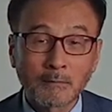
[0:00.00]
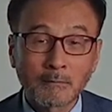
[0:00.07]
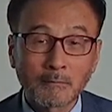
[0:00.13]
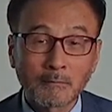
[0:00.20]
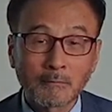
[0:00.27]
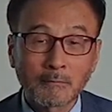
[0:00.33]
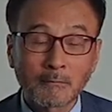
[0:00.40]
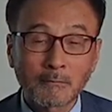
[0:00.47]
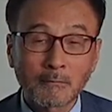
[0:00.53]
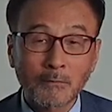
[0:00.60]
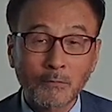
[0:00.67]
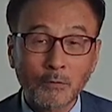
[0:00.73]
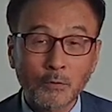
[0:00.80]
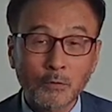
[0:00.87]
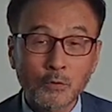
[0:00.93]
음,
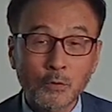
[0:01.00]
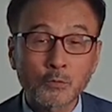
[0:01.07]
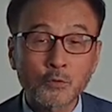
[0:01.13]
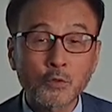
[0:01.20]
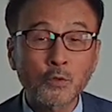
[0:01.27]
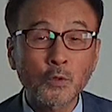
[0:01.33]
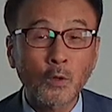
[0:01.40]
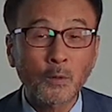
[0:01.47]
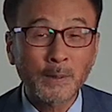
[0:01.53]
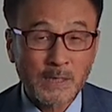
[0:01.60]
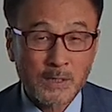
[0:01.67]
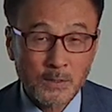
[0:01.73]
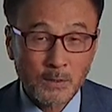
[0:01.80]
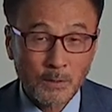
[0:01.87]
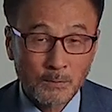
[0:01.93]
좀 충격을
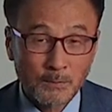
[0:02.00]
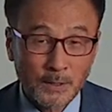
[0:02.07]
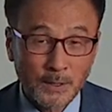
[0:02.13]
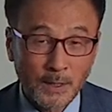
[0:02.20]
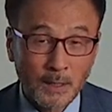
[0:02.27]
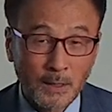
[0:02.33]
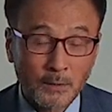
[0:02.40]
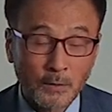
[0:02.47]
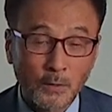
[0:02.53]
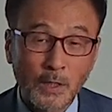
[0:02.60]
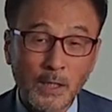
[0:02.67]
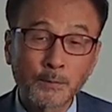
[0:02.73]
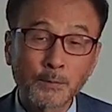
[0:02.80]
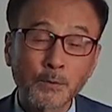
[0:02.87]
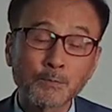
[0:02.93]
받았을 겁니다. 그리고
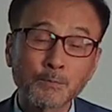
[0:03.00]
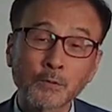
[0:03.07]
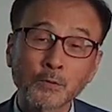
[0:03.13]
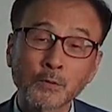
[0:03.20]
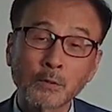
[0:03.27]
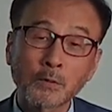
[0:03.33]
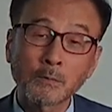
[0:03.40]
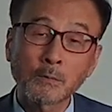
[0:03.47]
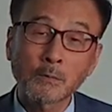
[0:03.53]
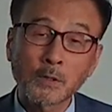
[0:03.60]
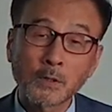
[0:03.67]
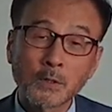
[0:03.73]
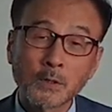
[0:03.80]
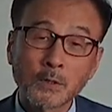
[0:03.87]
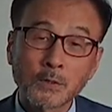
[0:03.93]
일부 분들은
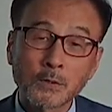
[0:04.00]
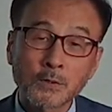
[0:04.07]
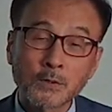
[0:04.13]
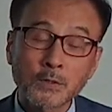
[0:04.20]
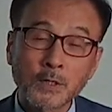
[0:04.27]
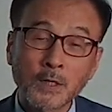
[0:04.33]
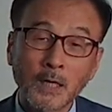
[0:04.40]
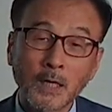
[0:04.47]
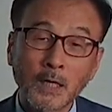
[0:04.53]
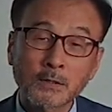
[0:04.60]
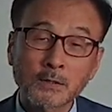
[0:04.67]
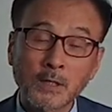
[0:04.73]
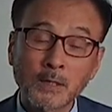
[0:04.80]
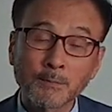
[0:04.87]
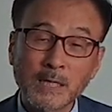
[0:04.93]

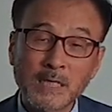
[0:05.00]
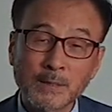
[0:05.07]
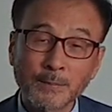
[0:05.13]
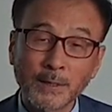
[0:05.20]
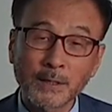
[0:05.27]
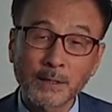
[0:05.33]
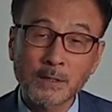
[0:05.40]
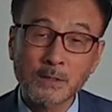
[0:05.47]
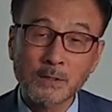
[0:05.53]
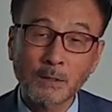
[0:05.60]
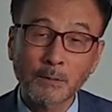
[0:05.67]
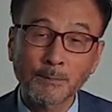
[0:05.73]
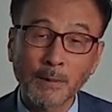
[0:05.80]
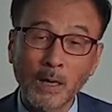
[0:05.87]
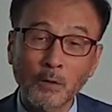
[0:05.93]
제가 드린 말씀에
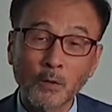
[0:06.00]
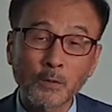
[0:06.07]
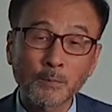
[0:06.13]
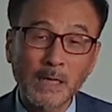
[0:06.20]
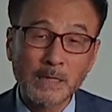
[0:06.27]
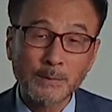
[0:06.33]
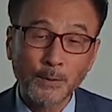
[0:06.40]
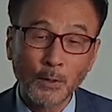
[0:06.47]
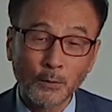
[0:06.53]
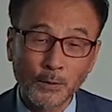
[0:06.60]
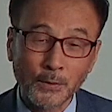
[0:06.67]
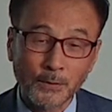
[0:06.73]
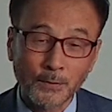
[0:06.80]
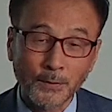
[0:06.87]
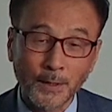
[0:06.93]
대해서 반론을 많이 펴고
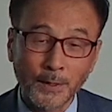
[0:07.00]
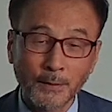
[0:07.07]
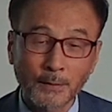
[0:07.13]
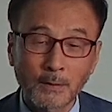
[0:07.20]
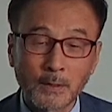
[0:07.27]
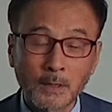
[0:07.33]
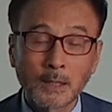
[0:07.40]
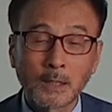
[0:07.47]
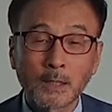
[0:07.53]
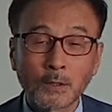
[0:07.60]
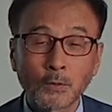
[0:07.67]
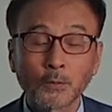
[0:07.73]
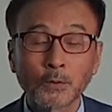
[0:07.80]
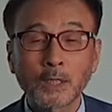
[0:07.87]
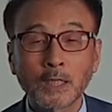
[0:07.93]
있는데요.
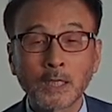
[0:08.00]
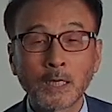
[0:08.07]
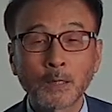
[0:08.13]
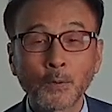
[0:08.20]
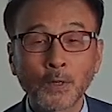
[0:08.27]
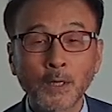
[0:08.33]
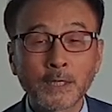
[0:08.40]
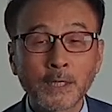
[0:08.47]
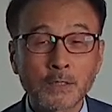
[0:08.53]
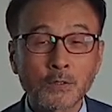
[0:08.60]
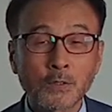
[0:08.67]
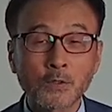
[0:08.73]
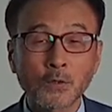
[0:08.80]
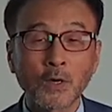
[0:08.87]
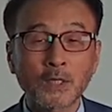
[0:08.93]
우리 일본에
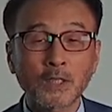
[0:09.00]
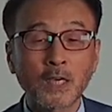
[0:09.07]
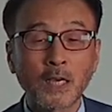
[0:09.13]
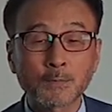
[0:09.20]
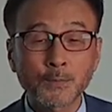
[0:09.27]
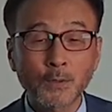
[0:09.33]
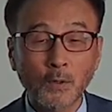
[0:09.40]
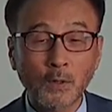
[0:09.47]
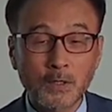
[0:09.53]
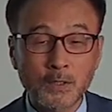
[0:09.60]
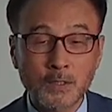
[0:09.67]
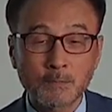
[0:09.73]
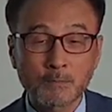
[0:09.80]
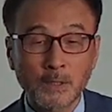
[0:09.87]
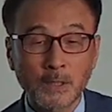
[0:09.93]
대해서 정확히 할 필요가
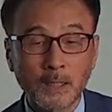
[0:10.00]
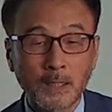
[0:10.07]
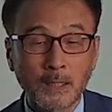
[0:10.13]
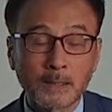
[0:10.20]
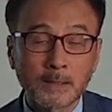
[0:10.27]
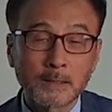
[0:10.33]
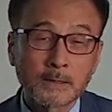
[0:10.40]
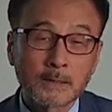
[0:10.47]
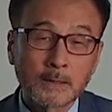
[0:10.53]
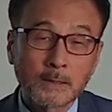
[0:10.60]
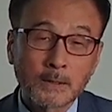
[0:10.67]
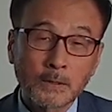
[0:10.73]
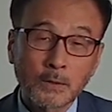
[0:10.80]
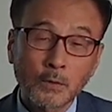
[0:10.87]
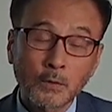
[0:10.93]
있습니다.
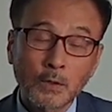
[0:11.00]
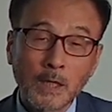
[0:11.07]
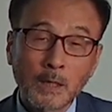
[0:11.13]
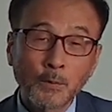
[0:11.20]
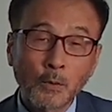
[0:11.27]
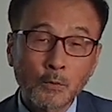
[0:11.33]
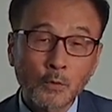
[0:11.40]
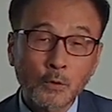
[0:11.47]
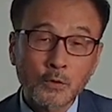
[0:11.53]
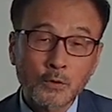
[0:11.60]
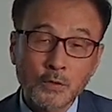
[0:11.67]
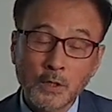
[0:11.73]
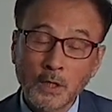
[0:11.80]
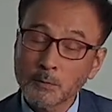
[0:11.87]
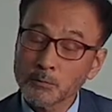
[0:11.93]
그리고
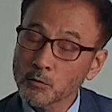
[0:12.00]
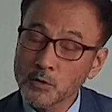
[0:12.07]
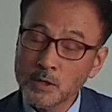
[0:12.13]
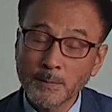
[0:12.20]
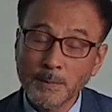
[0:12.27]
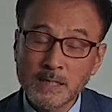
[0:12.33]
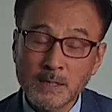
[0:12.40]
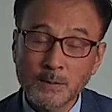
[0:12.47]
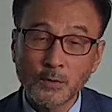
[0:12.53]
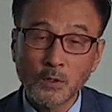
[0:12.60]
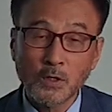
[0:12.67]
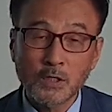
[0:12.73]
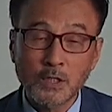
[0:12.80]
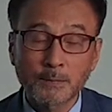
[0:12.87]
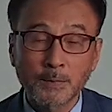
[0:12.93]
일본국은 제가 누차
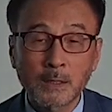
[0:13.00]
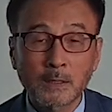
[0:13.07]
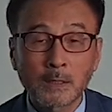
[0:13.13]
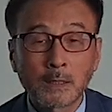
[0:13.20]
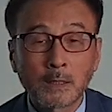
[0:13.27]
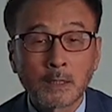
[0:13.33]
말씀드렸지만